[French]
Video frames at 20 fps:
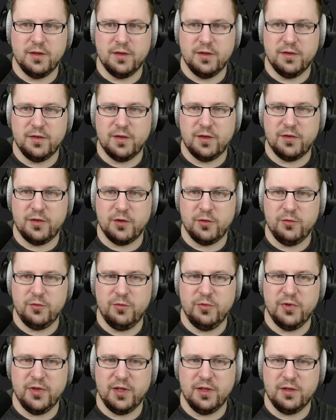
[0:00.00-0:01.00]
Ça sort d'où
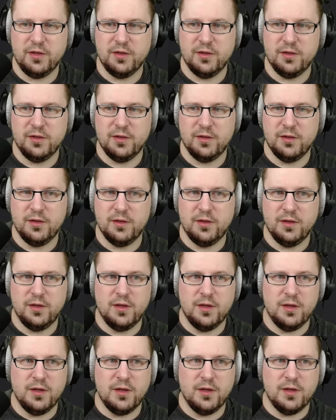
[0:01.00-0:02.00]
ça
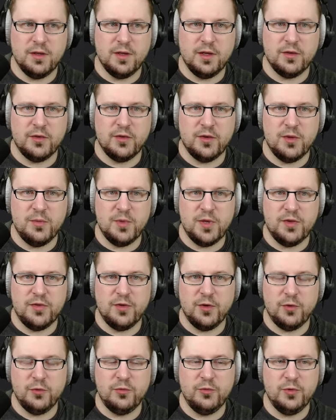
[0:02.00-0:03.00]
Attendez, mais il
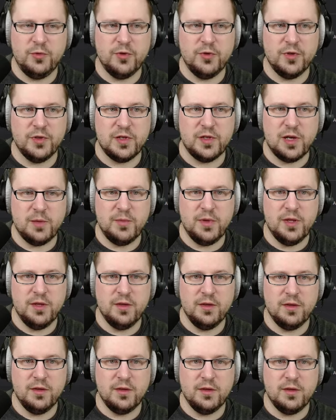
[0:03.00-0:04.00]
sort d'où notre ami
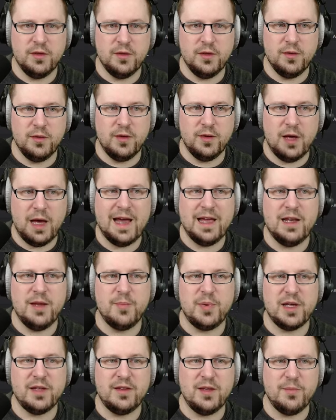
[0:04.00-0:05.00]
ah, il est
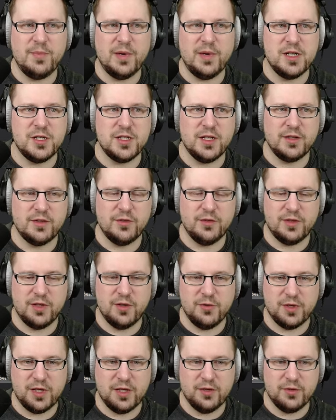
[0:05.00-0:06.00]
prêté par l'Ajax, ok,
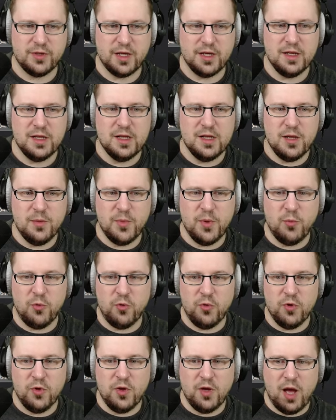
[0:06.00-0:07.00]
ok, ok. Mais bon,
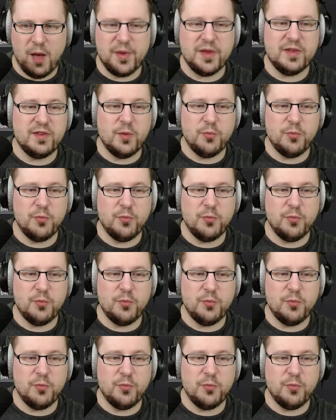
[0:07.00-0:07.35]
après, ça